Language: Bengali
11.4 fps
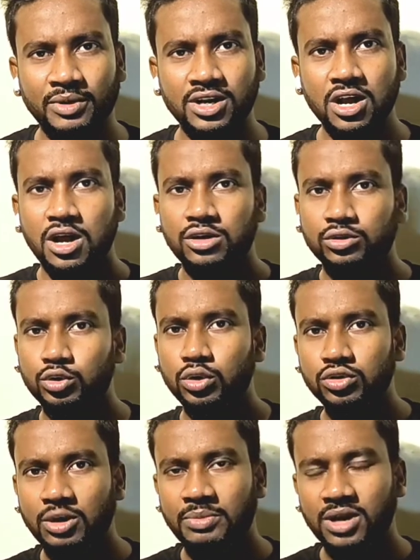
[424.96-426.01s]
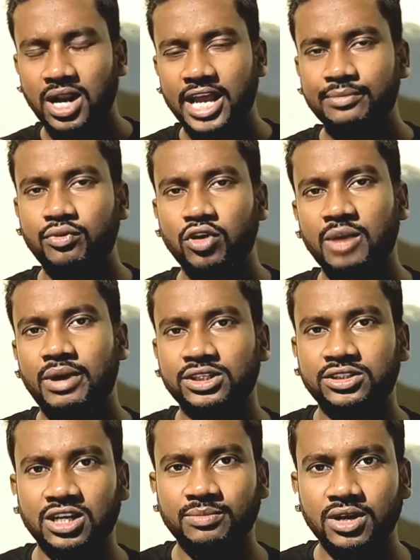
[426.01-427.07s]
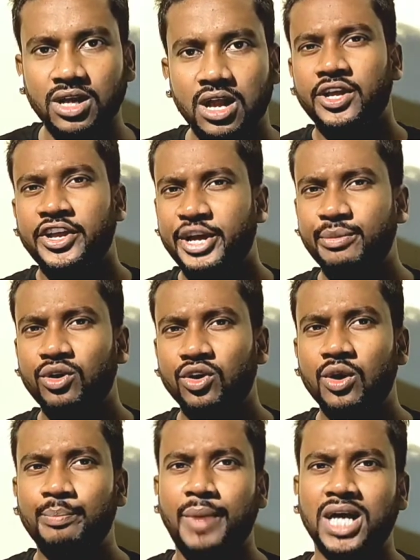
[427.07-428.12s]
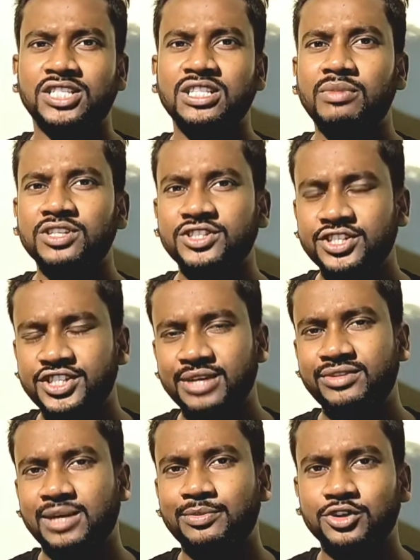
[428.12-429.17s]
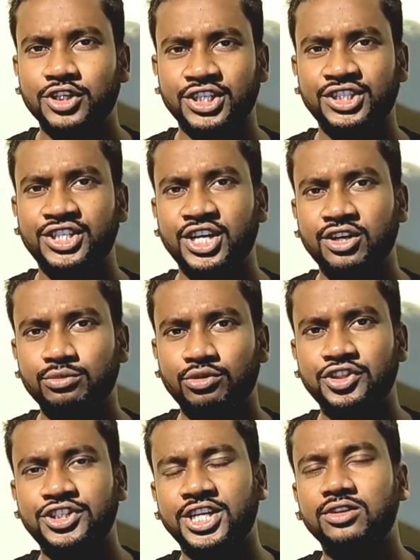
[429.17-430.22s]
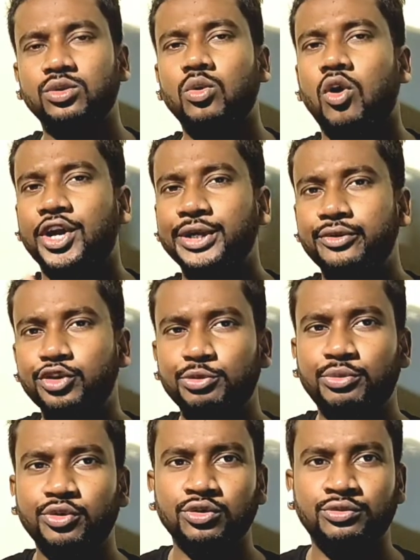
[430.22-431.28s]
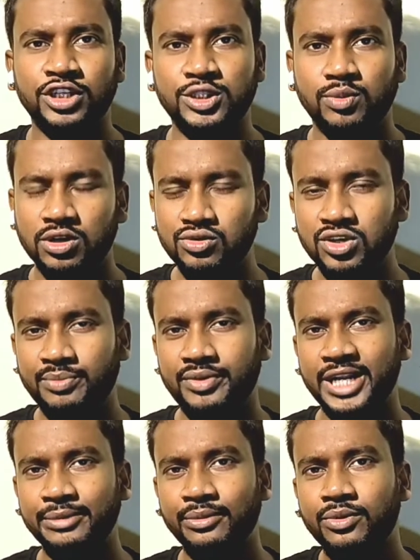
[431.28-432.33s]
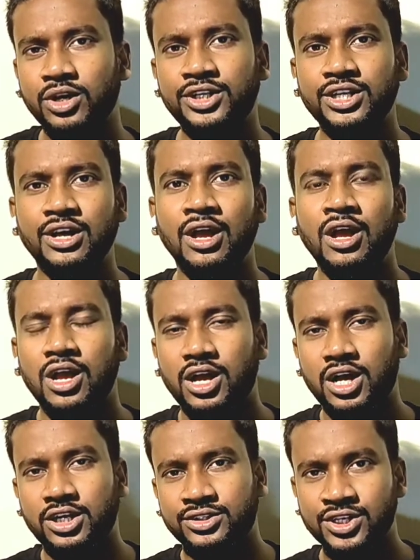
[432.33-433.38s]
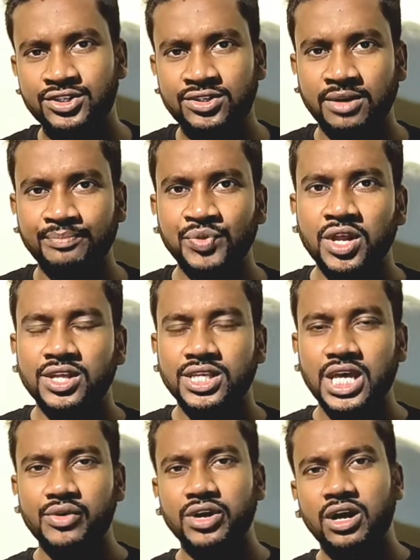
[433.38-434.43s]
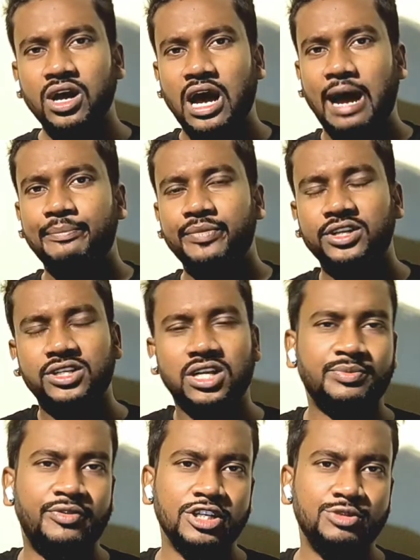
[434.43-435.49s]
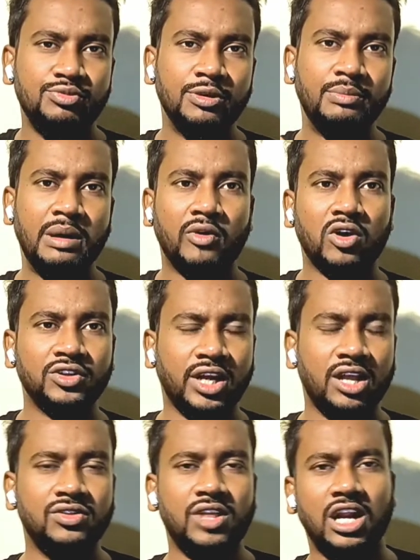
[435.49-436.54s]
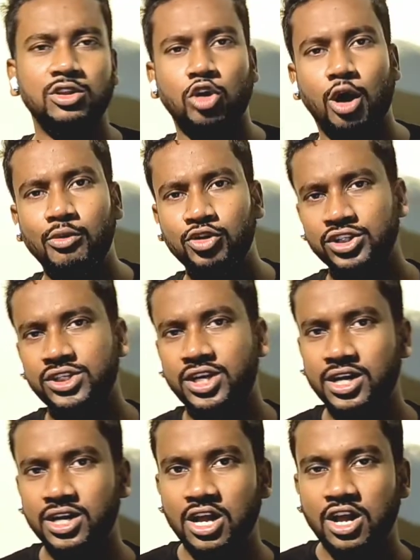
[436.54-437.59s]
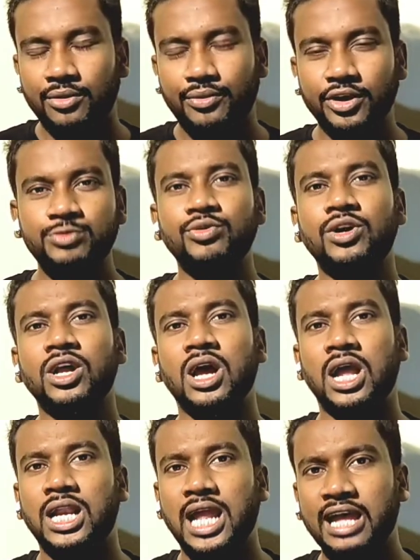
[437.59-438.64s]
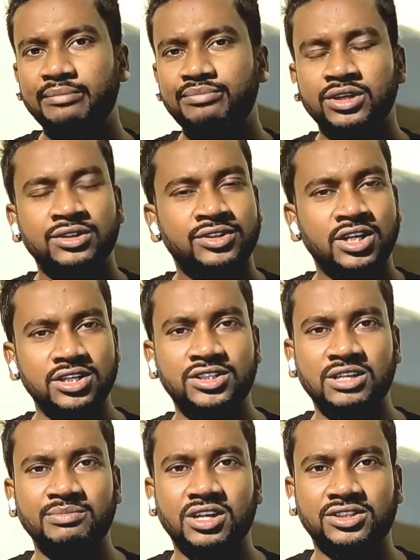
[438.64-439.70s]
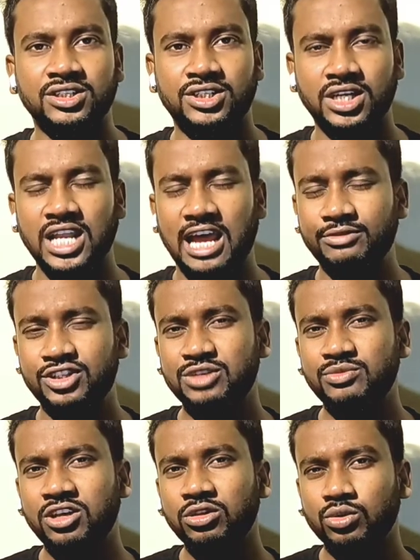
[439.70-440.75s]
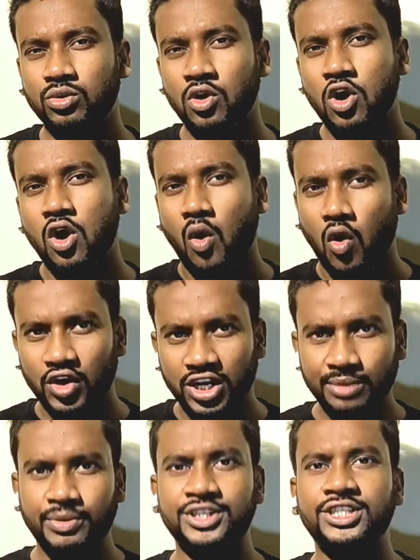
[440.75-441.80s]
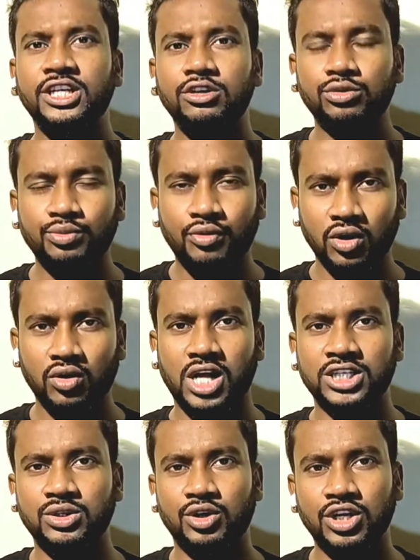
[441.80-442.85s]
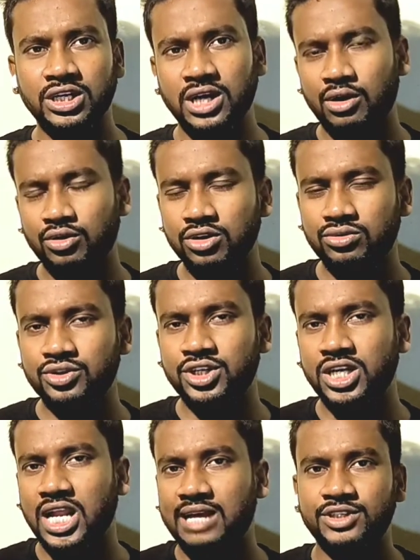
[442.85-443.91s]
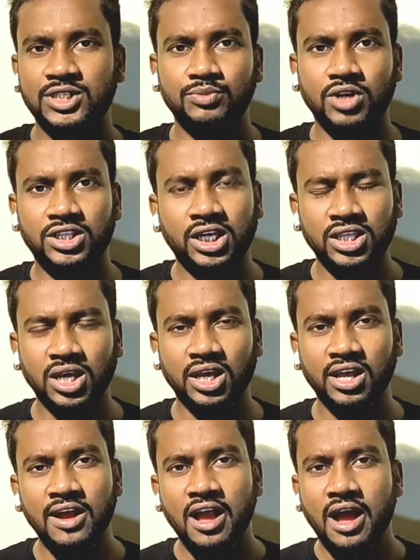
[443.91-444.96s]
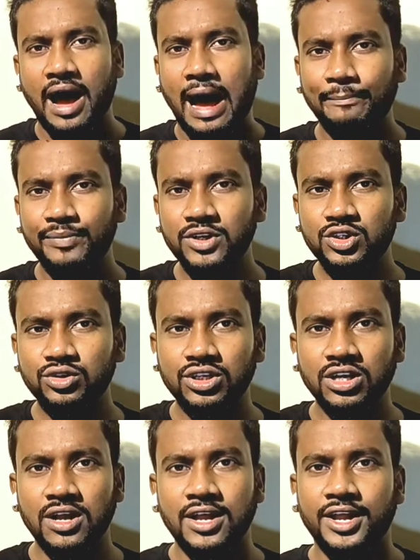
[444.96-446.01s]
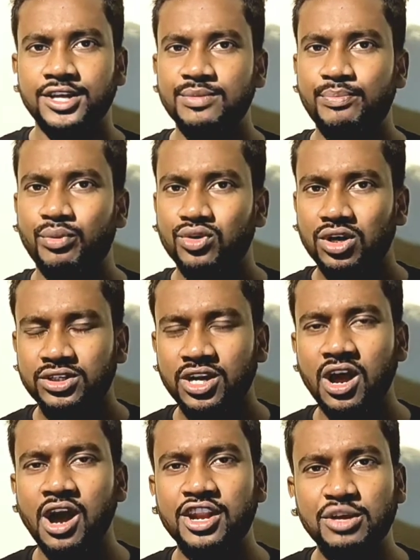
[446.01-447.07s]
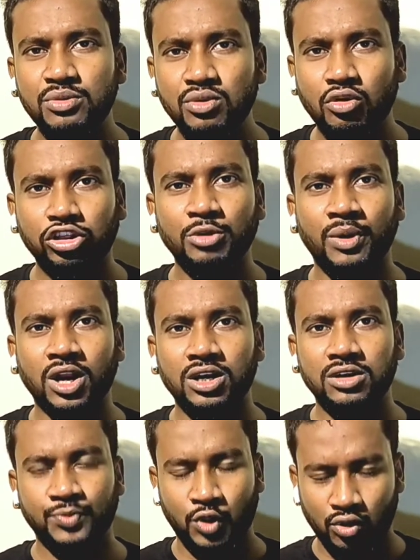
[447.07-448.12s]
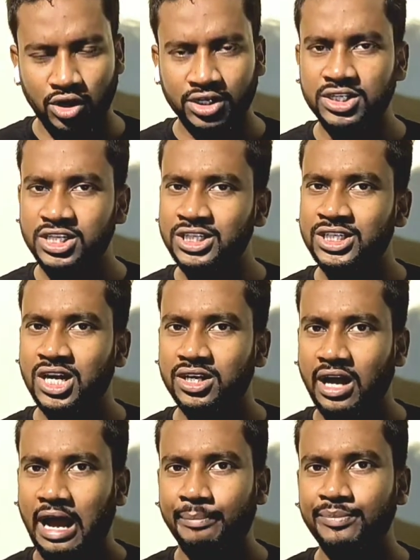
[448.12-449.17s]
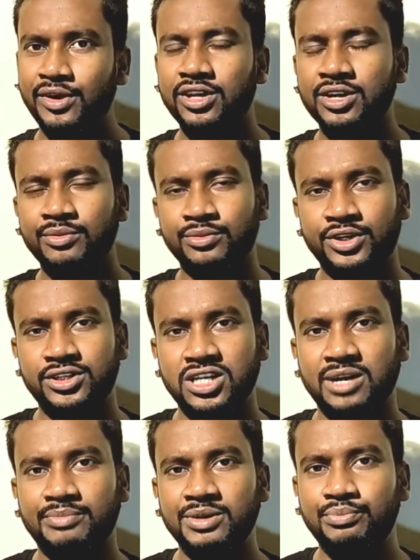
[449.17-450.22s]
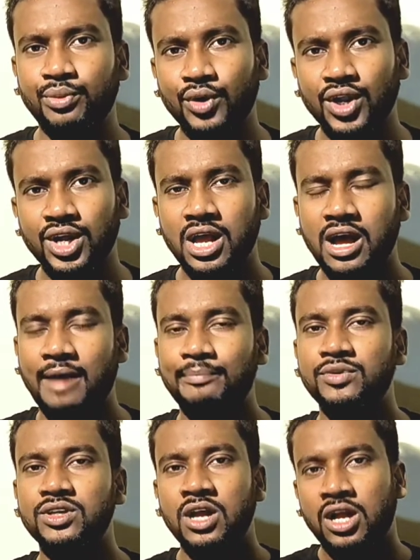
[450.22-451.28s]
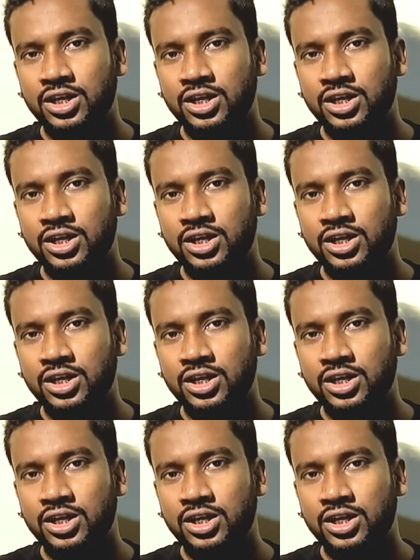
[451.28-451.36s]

করবেন তত কিন্তু আপনার লাইক ফলোয়ার বাড়তে থাকবে এবং পাঁচ নাম্বার যে টিপস আপনার শেয়ার করবো সেটা কিন্তু অনেক গুরুত্বপূর্ণ ফেসবুক কিন্তু এটা ভ্যালুয়েবল একটি সিস্টেম কেননা আপনারা যারা ফেসবুক ব্যবহার করে থাকেন তারা কিন্তু অবশ্যই জানেন ফেসবুকের লাইভ যে স্ট্রিমটা আছে সেই লাইভ স্ট্রিমে কিন্তু অনেক বেশি কিন্তু ফলোয়ার আসে অনেক গ্রাহক কিন্তু সেই লাইভ গুলো দেখে থাকে আপনি যদি একটি প্রোডাক্টের রিভিউ করতে পারেন ধরুন একটা টি শার্ট আপনি একটি টি শার্ট আপনি পরে আপনি